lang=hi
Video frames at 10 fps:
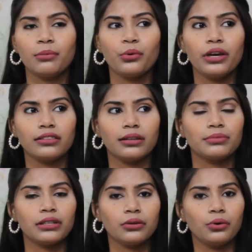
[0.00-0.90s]
आपको
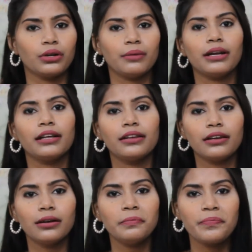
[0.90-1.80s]
एकदम से गोरा बना
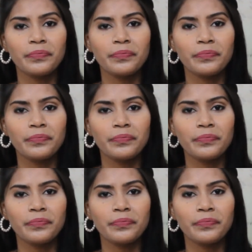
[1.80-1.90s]
देगा